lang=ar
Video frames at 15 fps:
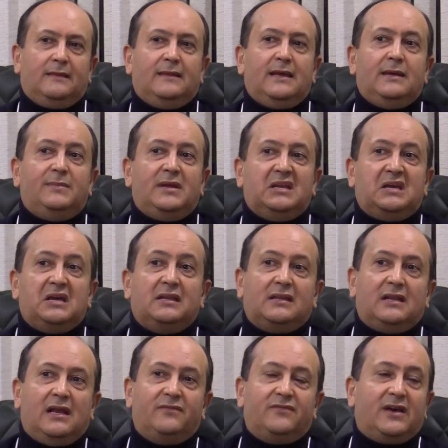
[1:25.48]
دائما
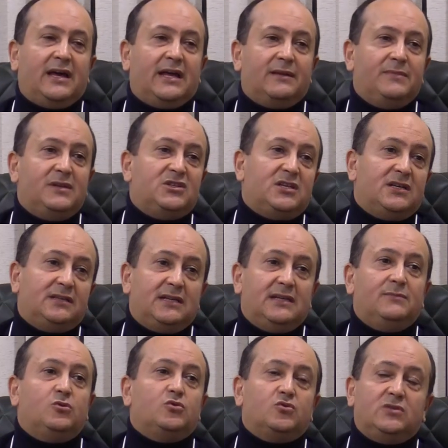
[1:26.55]
كانت الافكار من
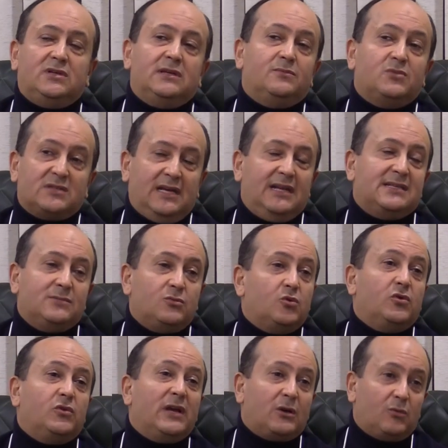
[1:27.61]
جهتين موجودين بصح لازم
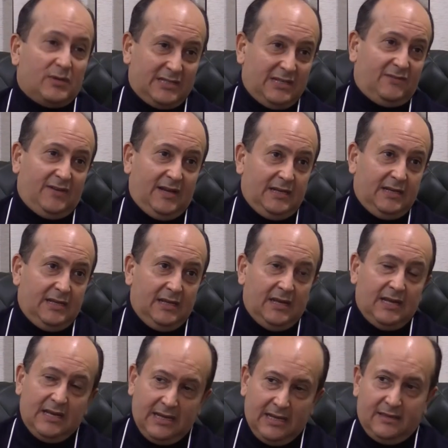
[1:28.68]
يكون هناك وسيط فعلي
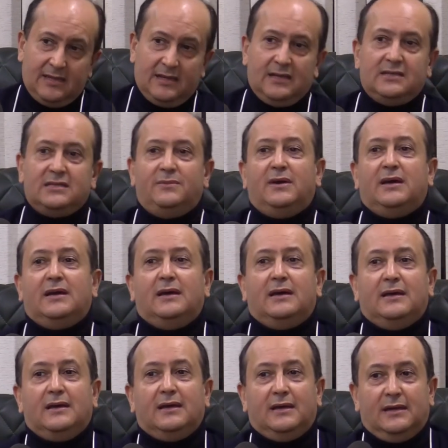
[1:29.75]
اذا جامعه
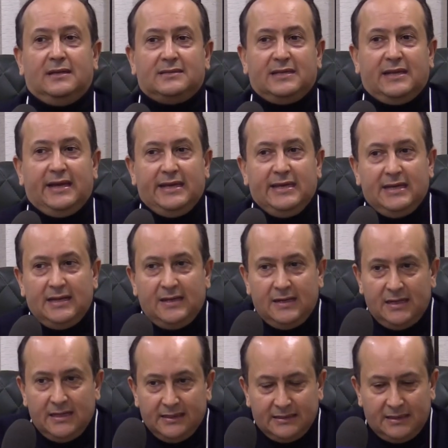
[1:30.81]
صناعيه
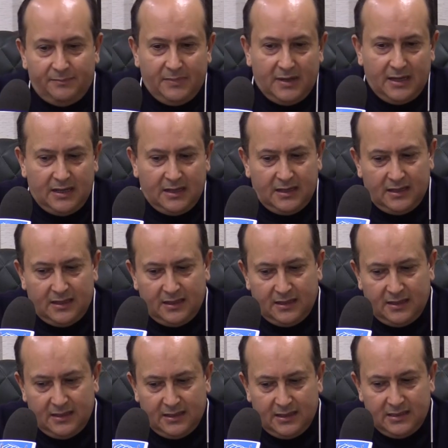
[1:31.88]
تم
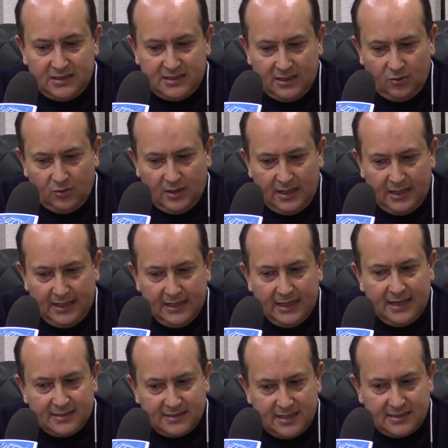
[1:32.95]
آه، انشاؤها على
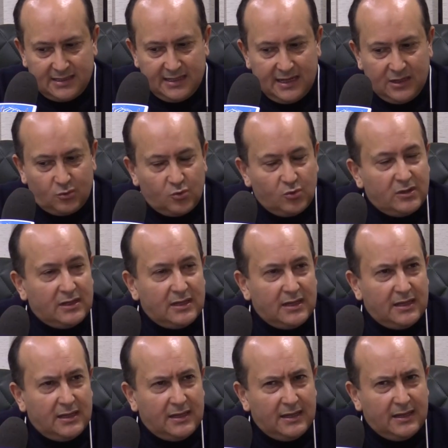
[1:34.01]
اساس انها تكون
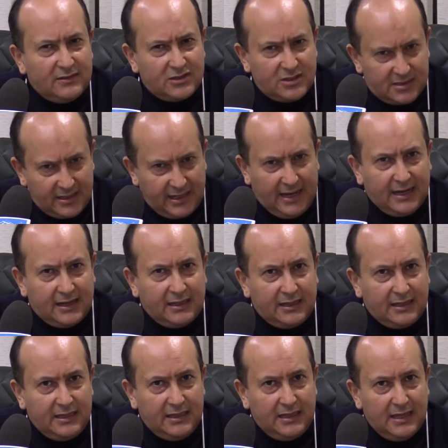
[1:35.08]
آه، جسر
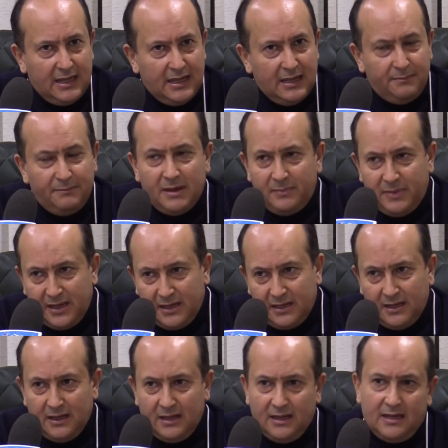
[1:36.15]
حقيقي ما بين
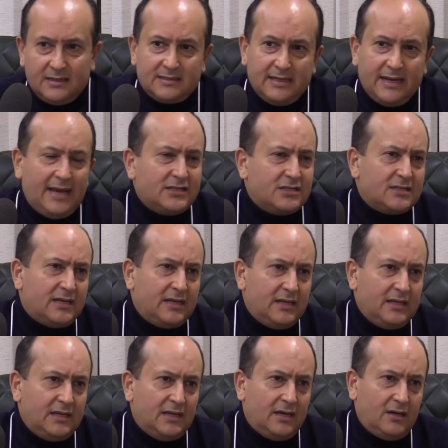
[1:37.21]
الصناعه
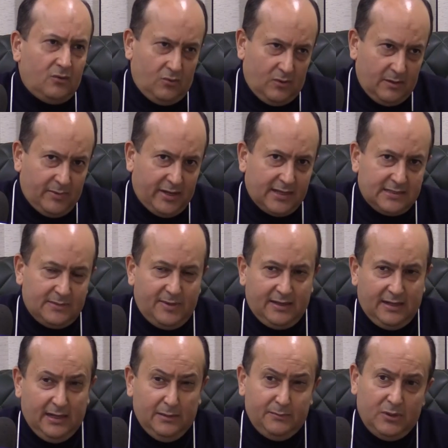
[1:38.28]
الجزائريه ومراكز البحث
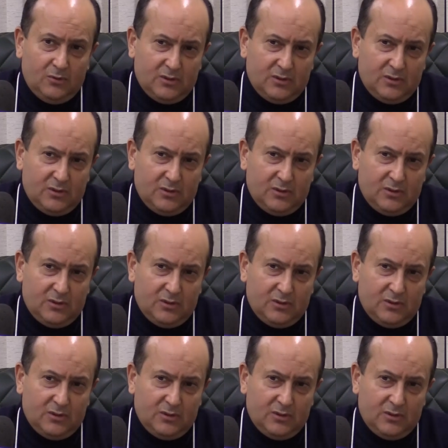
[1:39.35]
العلمي